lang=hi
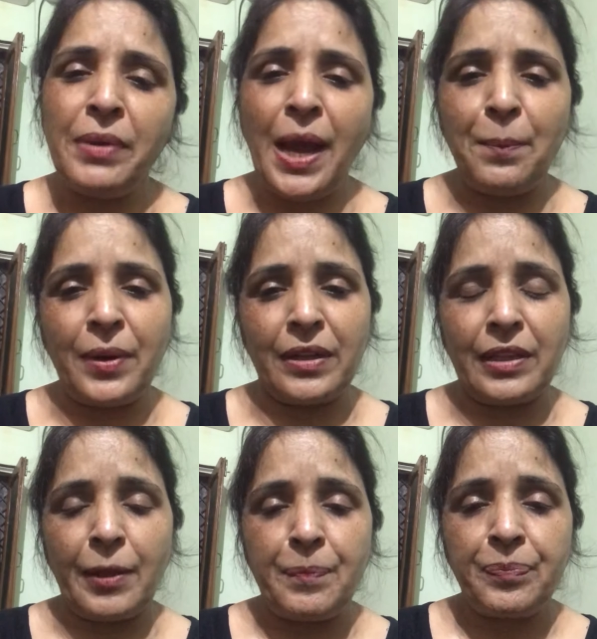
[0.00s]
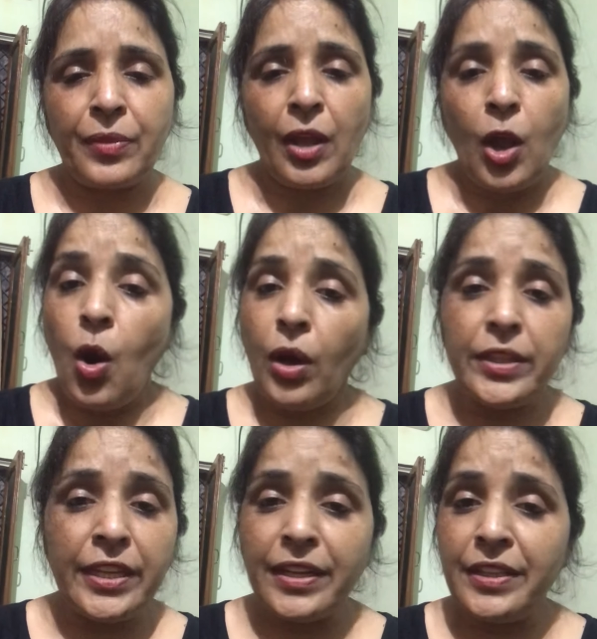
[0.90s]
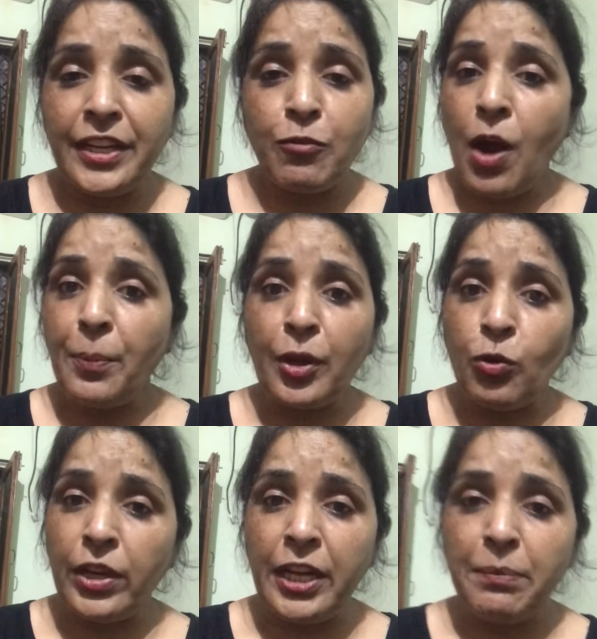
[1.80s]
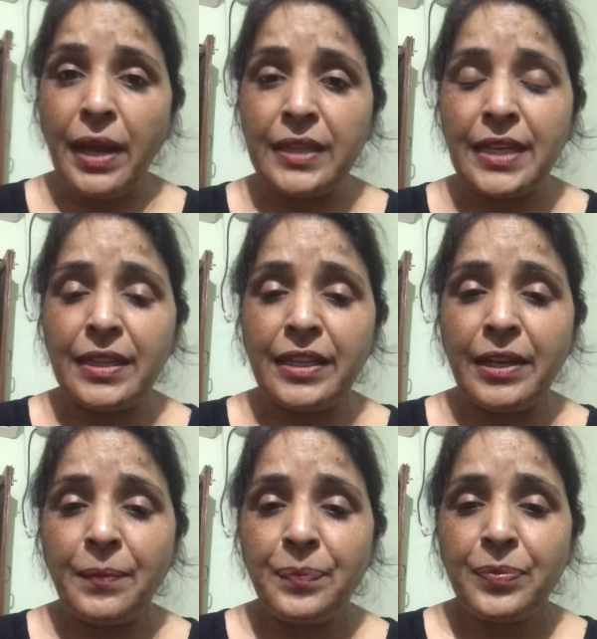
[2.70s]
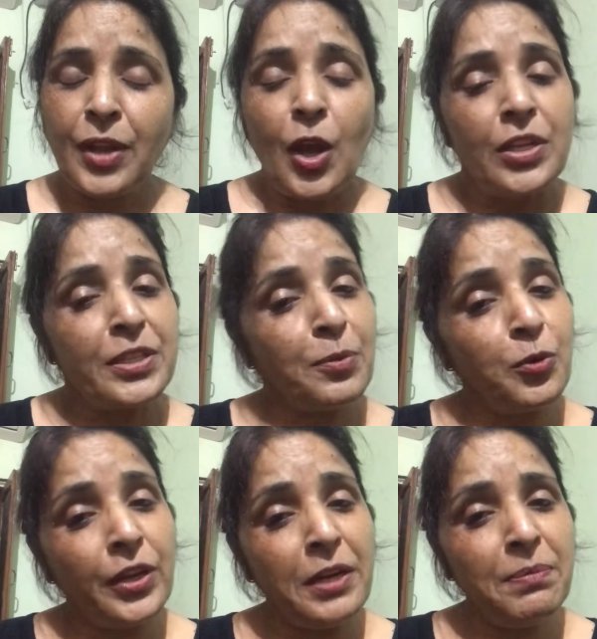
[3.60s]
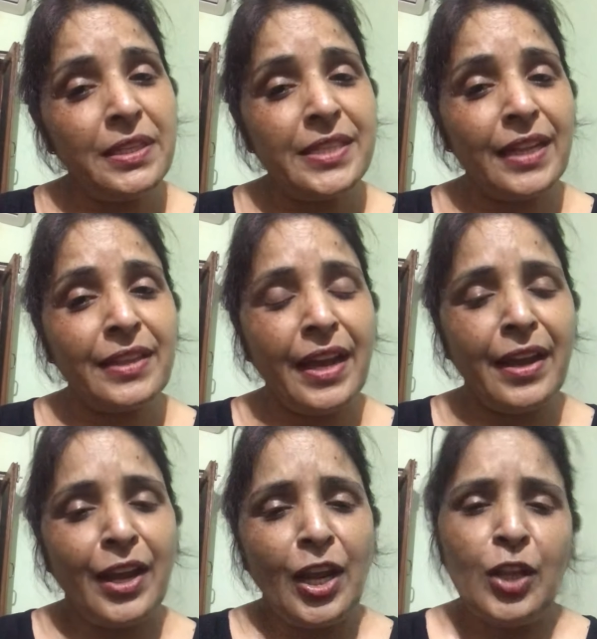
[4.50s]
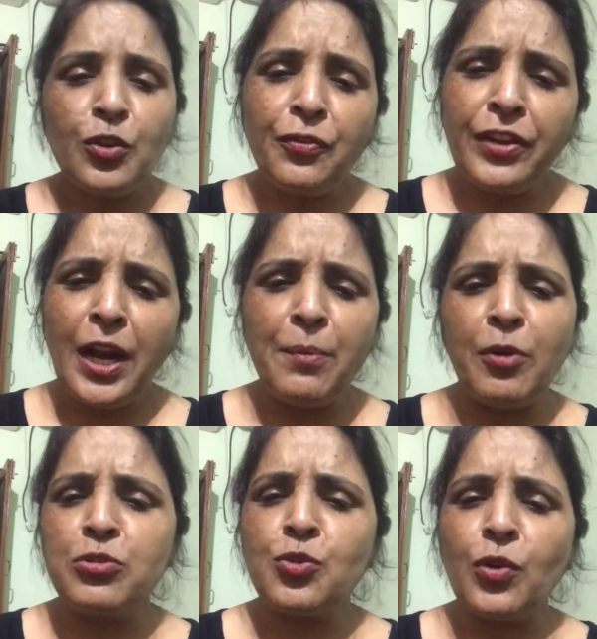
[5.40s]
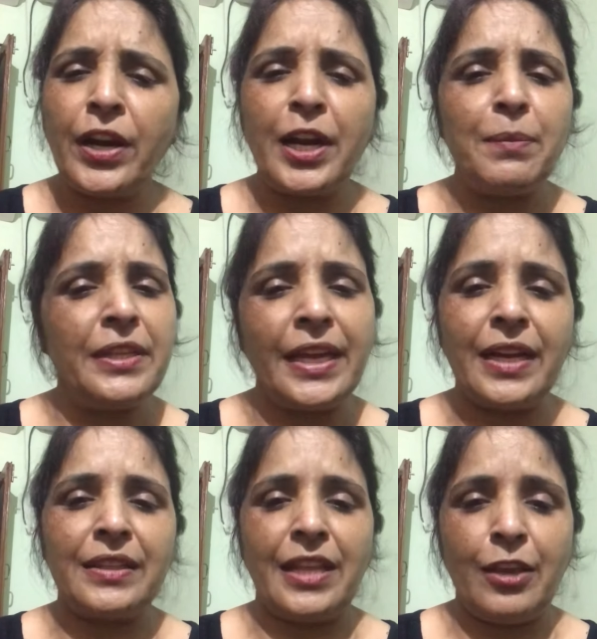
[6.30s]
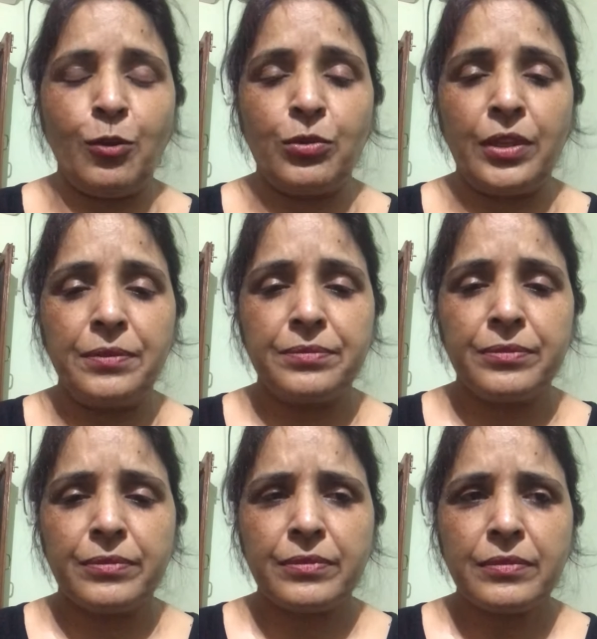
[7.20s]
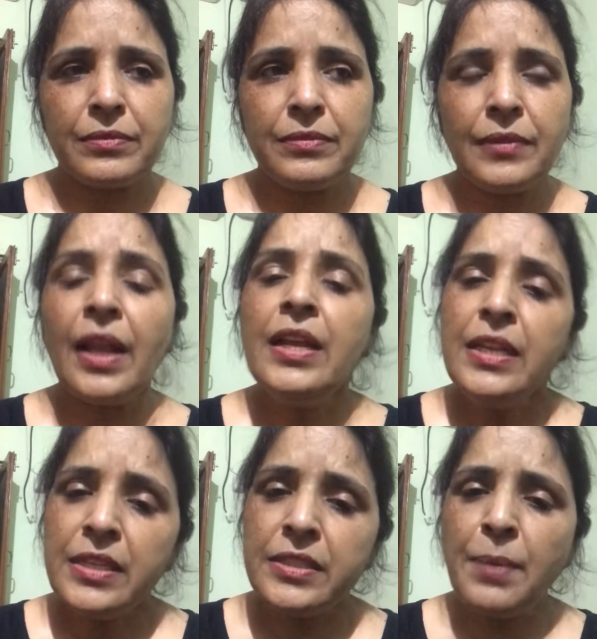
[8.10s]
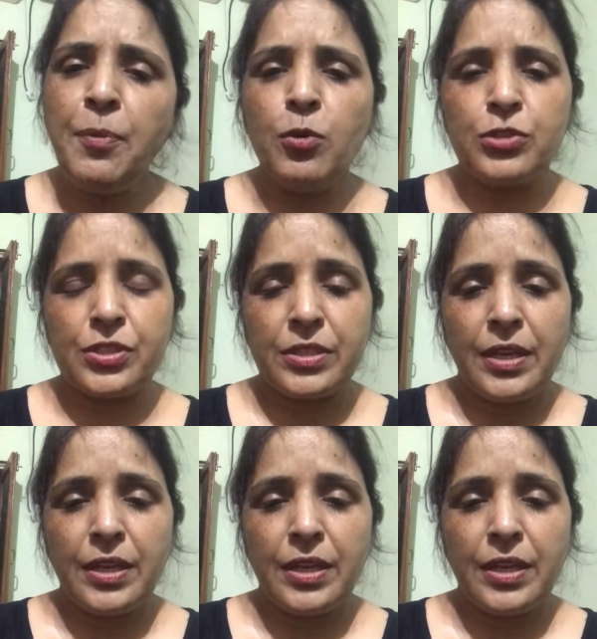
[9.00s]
भी आप करते हैं और धीरे धीरे वो आपके रूटीन में आ जाती हैं जब रूटीन बन जाता है तो फिर हमें उसको करने में दिक्कत नहीं होती सपोज़